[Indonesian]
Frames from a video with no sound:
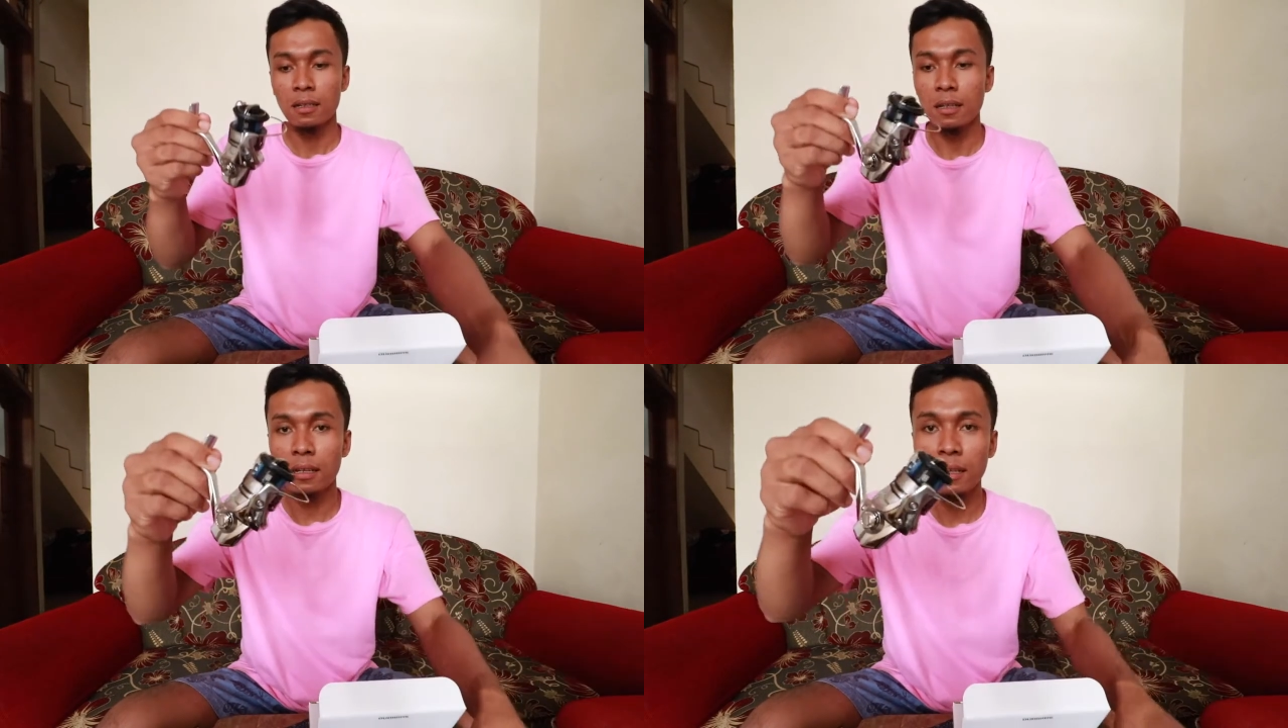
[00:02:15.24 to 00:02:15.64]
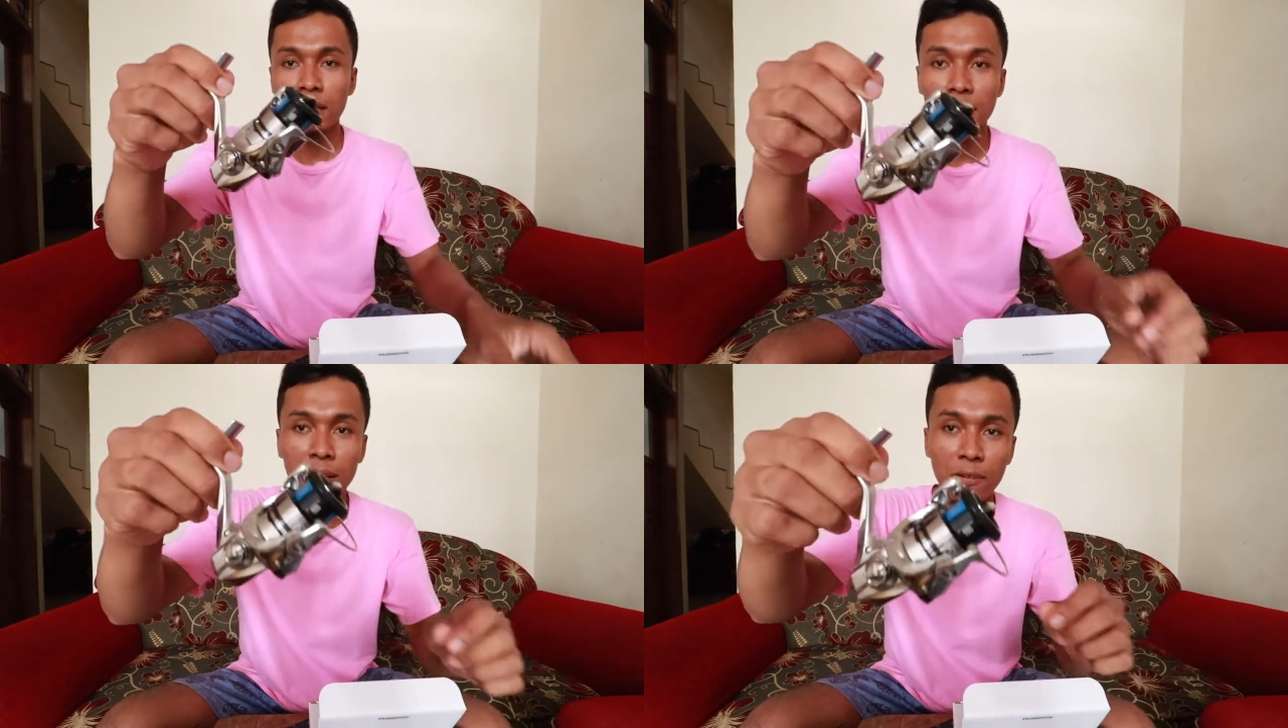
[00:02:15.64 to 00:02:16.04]

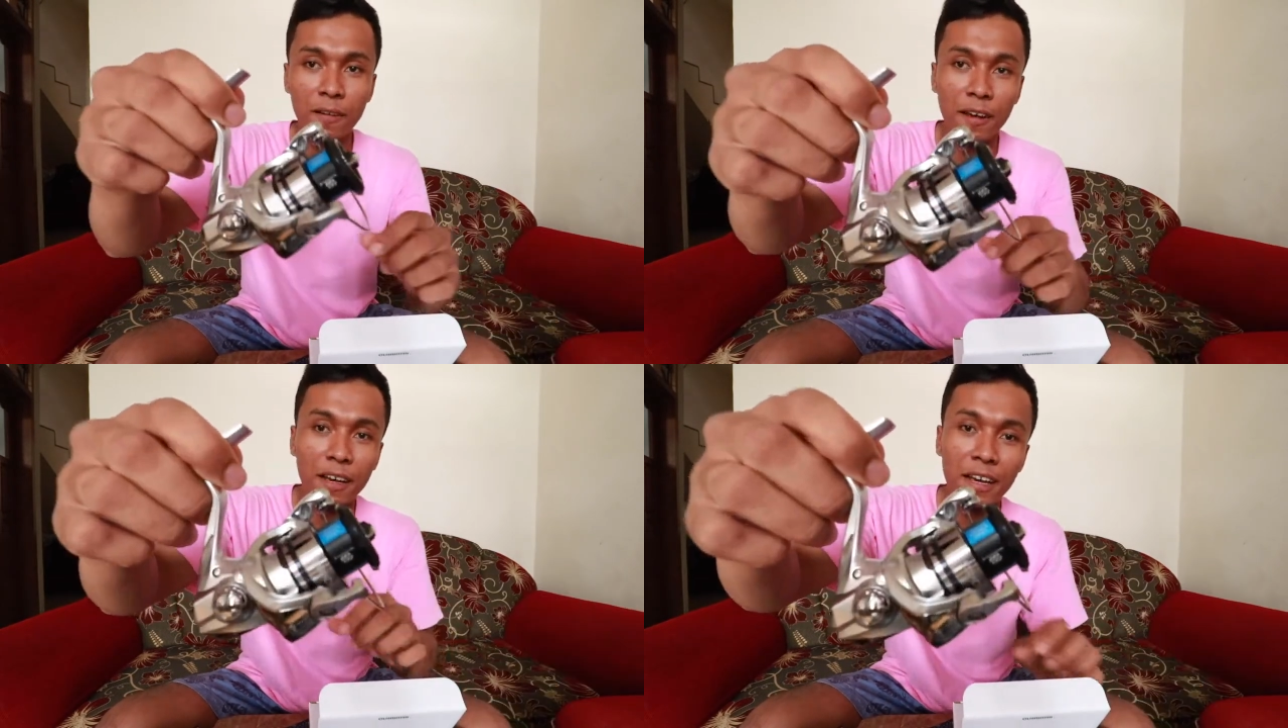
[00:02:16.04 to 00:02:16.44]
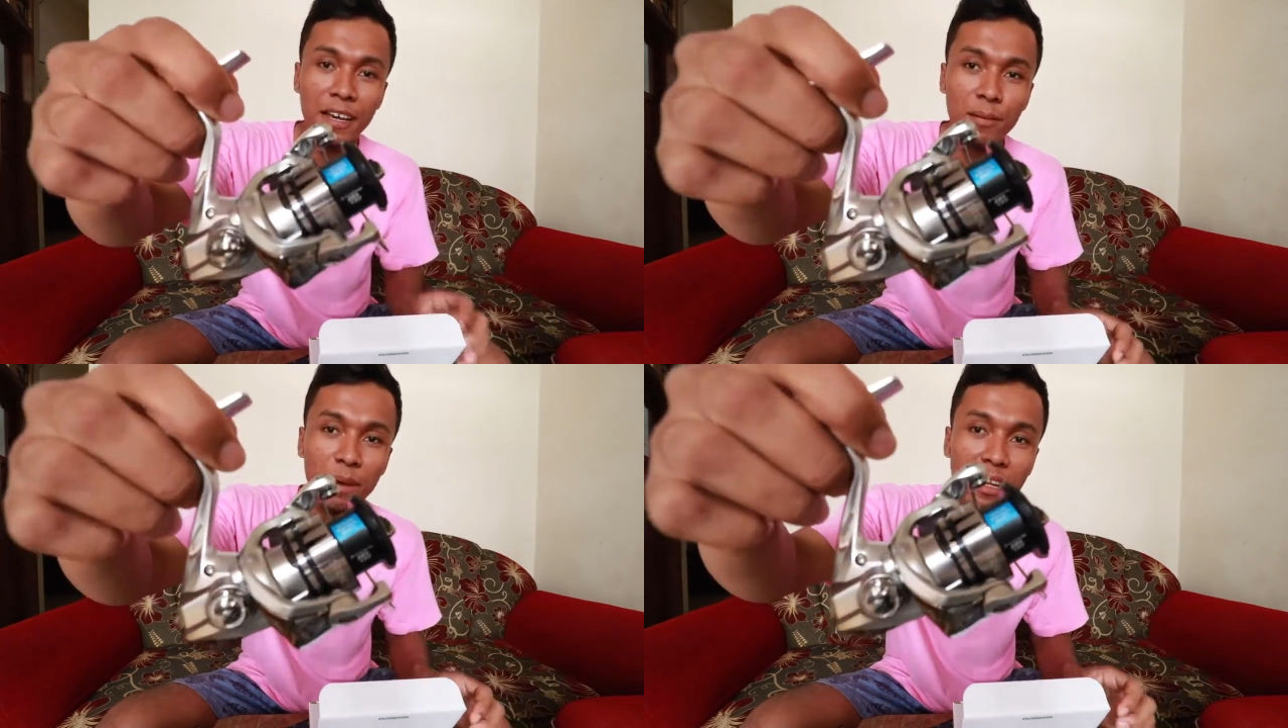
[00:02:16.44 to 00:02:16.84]
Ini, weh,
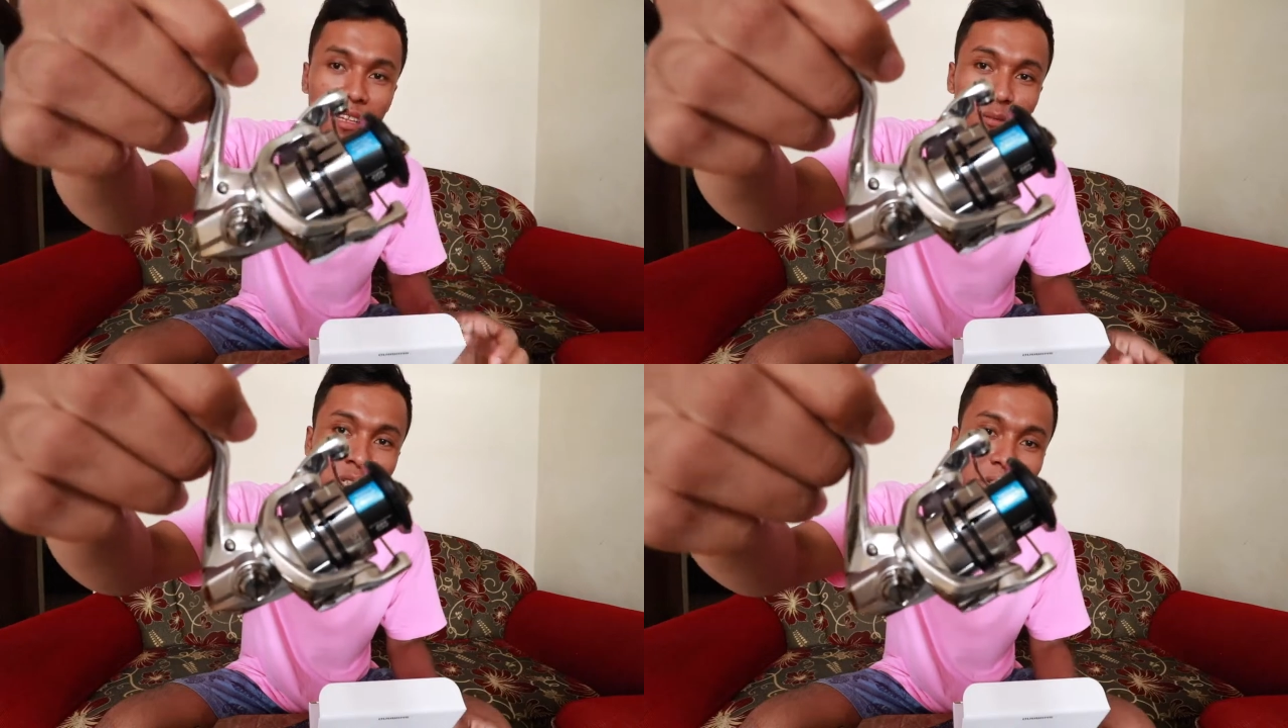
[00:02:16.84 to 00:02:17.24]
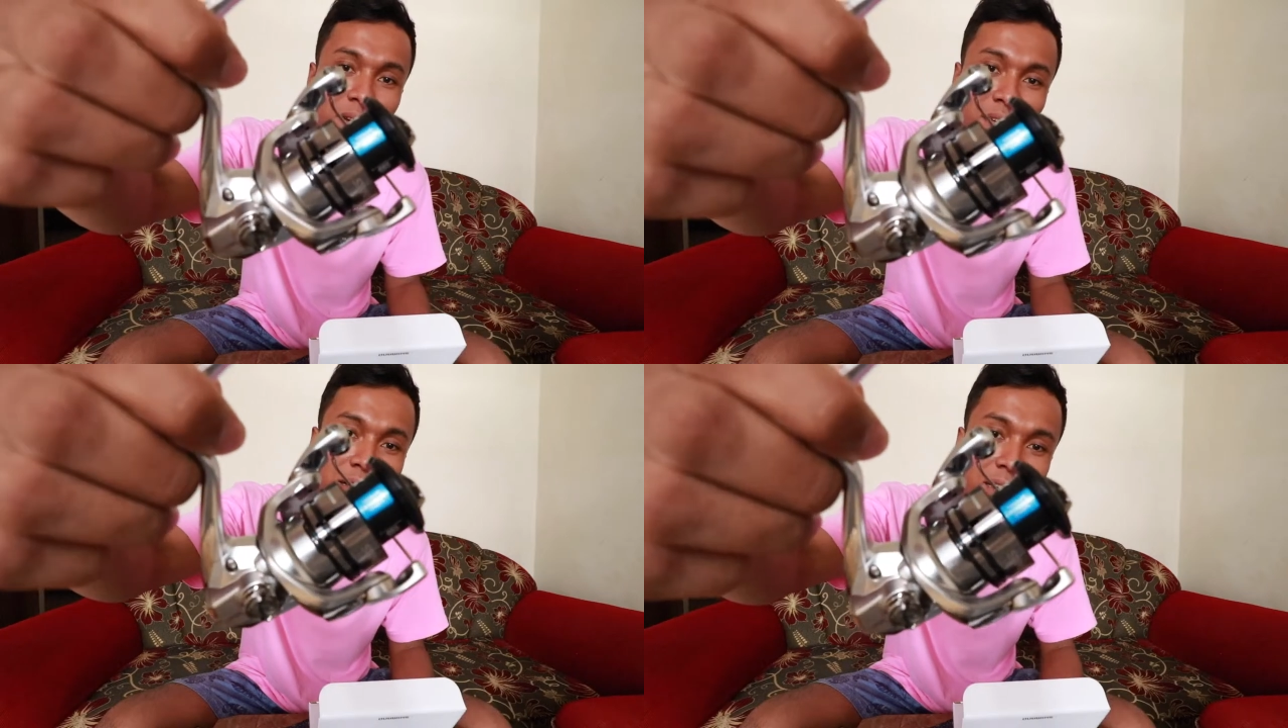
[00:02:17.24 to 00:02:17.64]
mantap
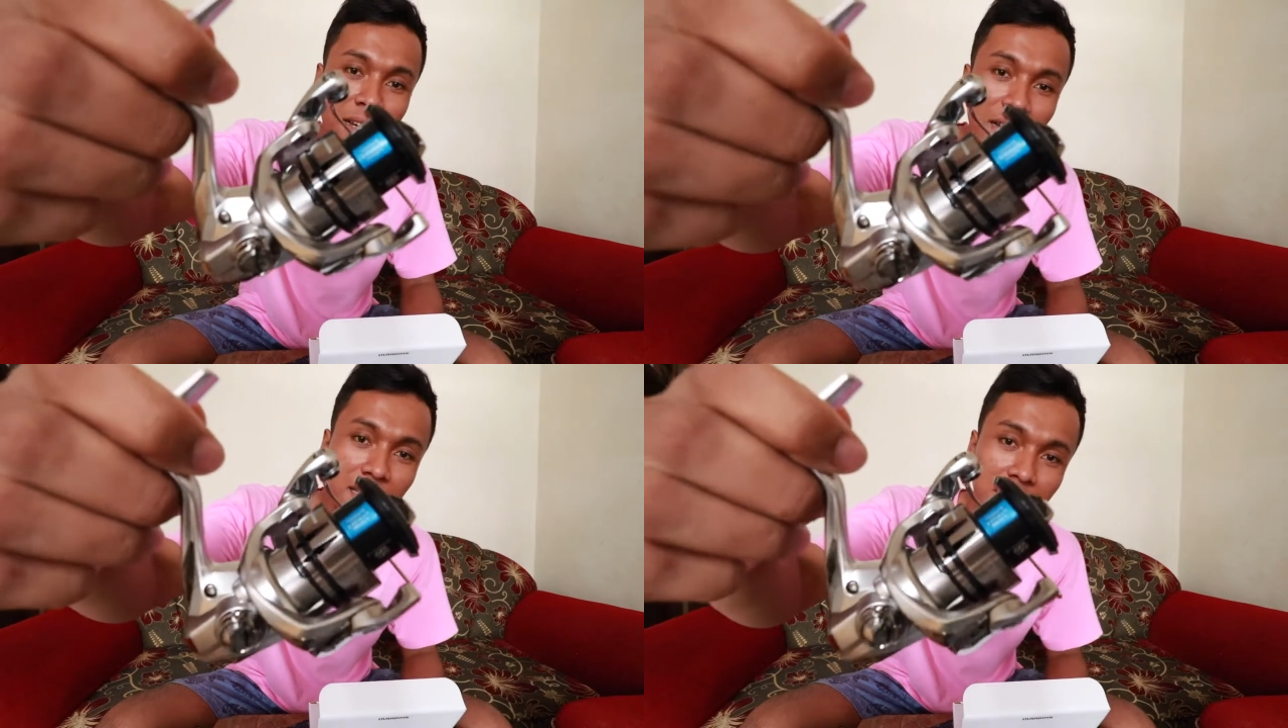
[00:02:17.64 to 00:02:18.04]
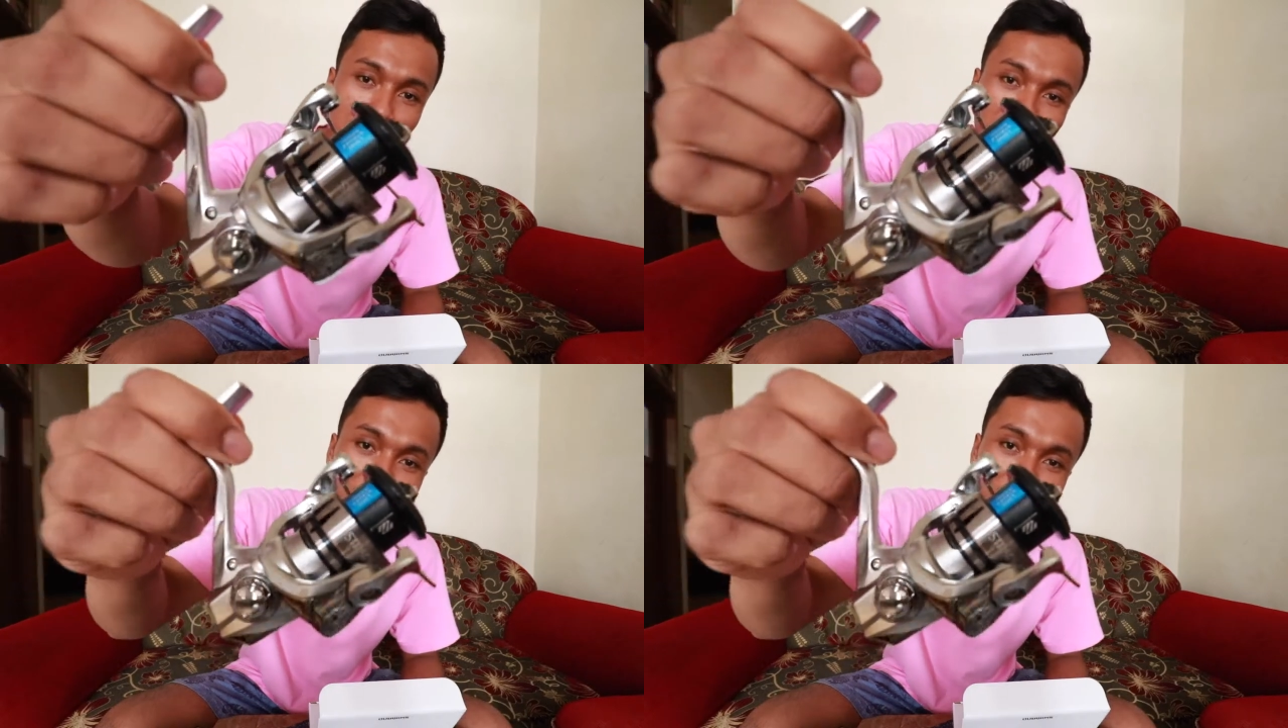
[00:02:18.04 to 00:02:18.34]
jiwa guys.